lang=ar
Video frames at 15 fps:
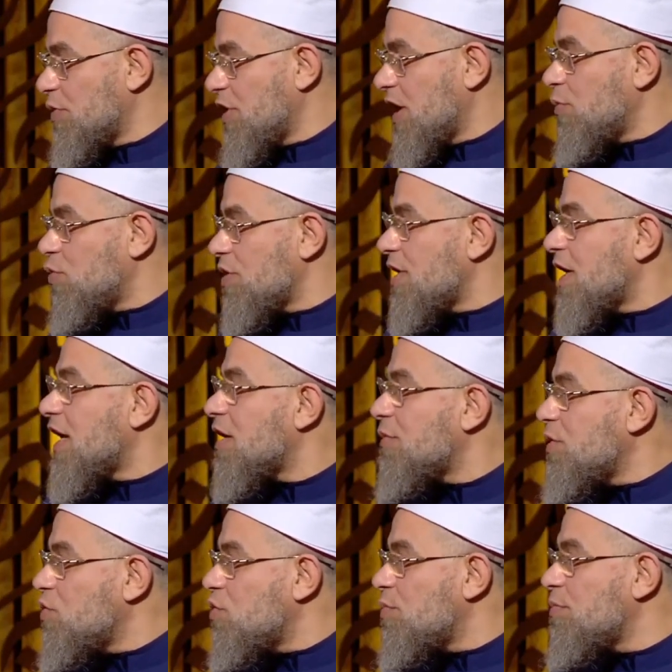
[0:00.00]
العلم وذكر
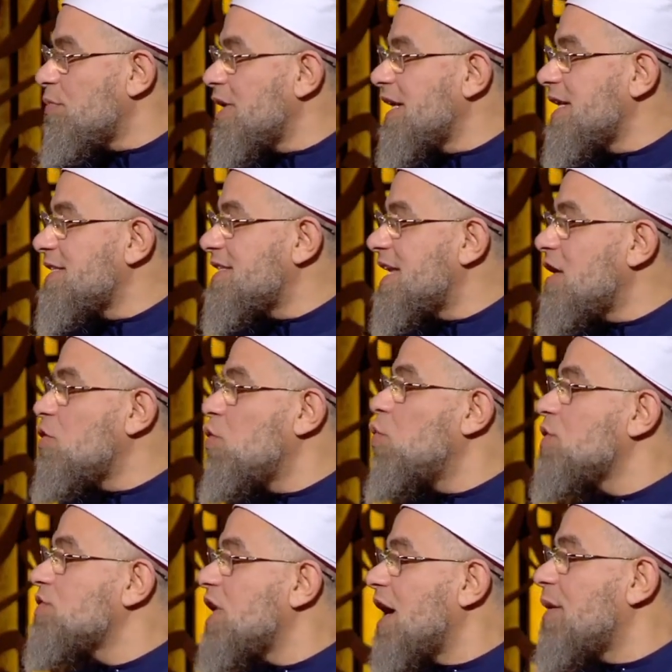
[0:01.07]
منهم الانسان اللي
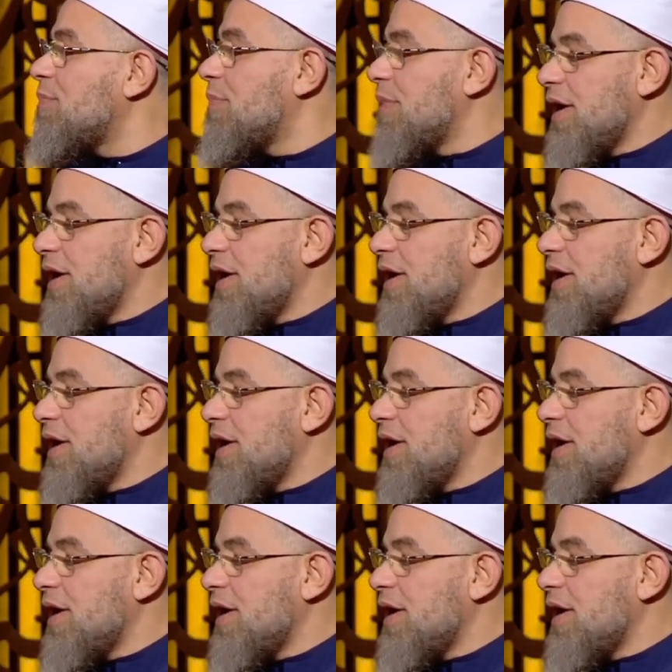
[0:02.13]
هو صاحب